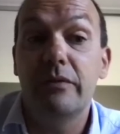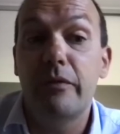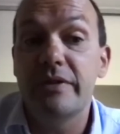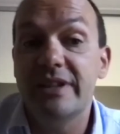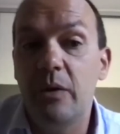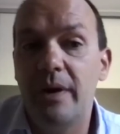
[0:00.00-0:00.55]
vous
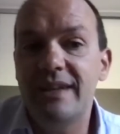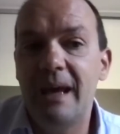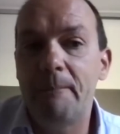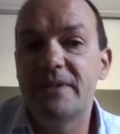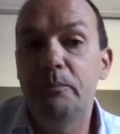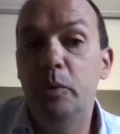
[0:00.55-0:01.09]
éloignez un
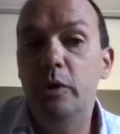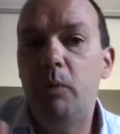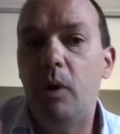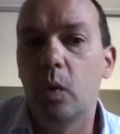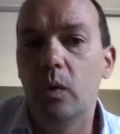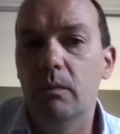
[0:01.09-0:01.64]
petit peu de
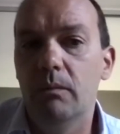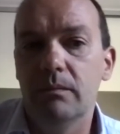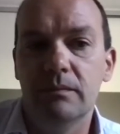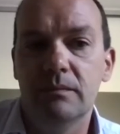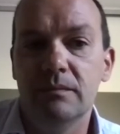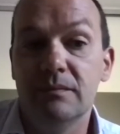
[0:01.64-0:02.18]
Bordeaux,
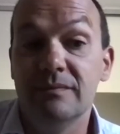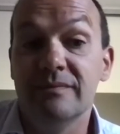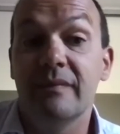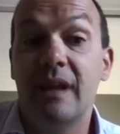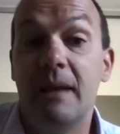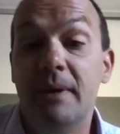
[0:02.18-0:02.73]

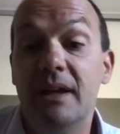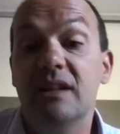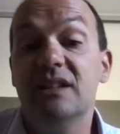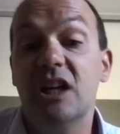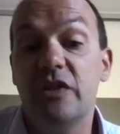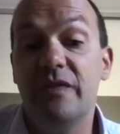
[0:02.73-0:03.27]
eh ben, il y a des
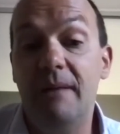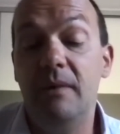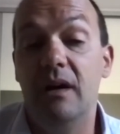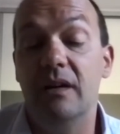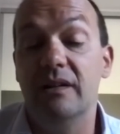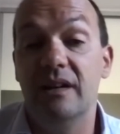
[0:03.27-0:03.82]

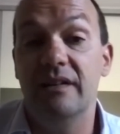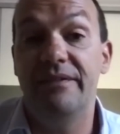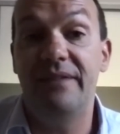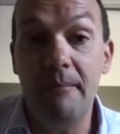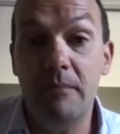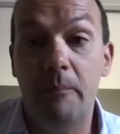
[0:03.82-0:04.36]
sages-femmes, des
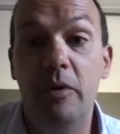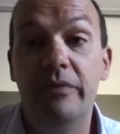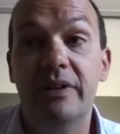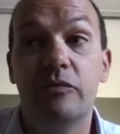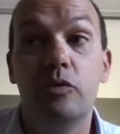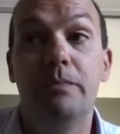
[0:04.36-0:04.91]
femmes peuvent être
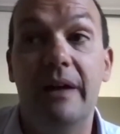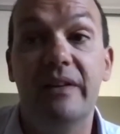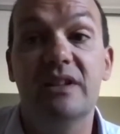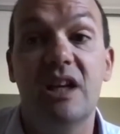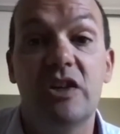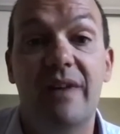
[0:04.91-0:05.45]
vues par des
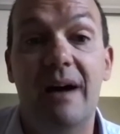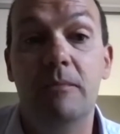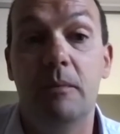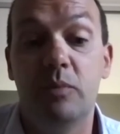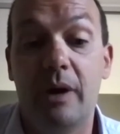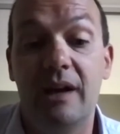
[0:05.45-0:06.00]
sages-femmes
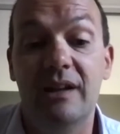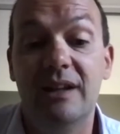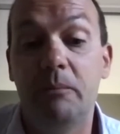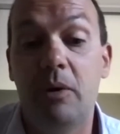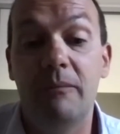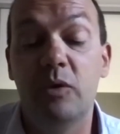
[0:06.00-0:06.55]
pour régler des
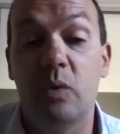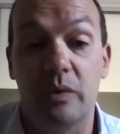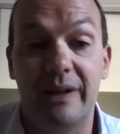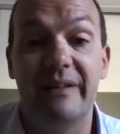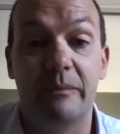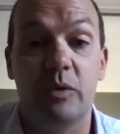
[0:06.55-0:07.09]
problèmes de
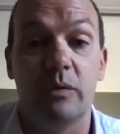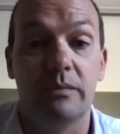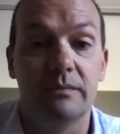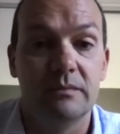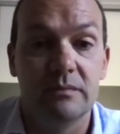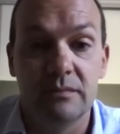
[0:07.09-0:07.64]
contraception.
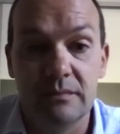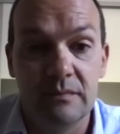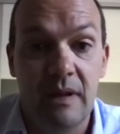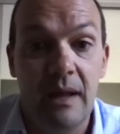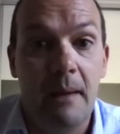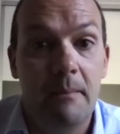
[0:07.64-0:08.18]

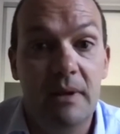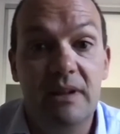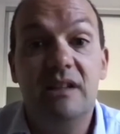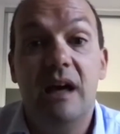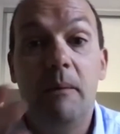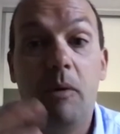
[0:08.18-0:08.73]
Mais dès qu'il y
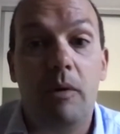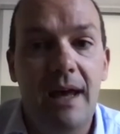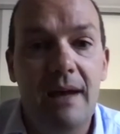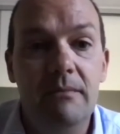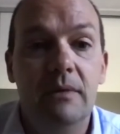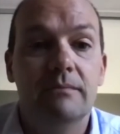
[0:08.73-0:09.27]
a un
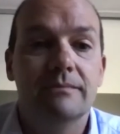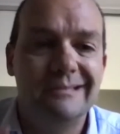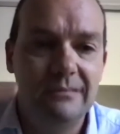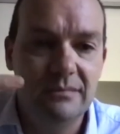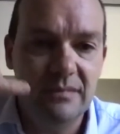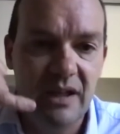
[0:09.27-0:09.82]
problème,
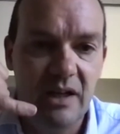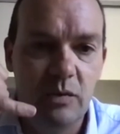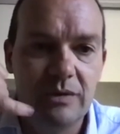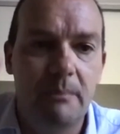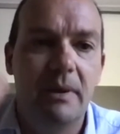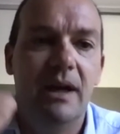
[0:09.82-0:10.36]
elles nous
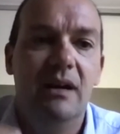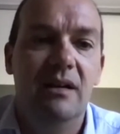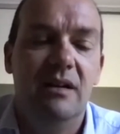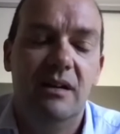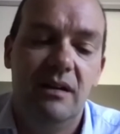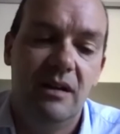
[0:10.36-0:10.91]
appellent,
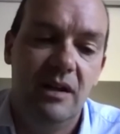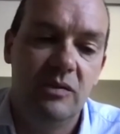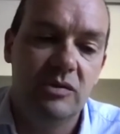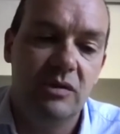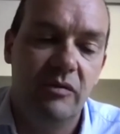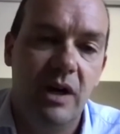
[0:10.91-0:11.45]
elles nous
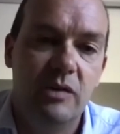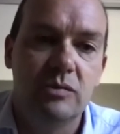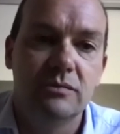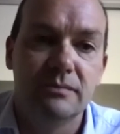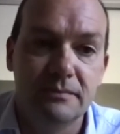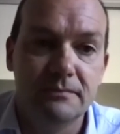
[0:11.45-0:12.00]
envoient à nous.
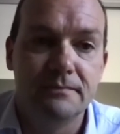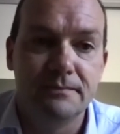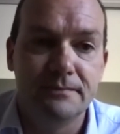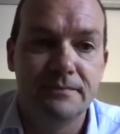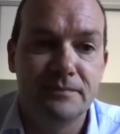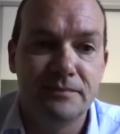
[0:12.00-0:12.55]

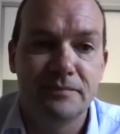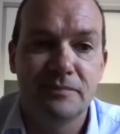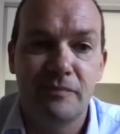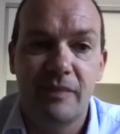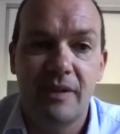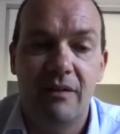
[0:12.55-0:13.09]

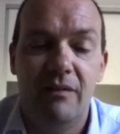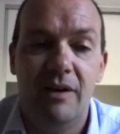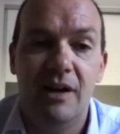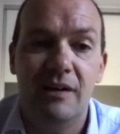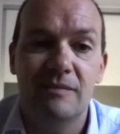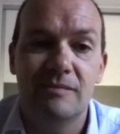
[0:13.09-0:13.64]
Voilà.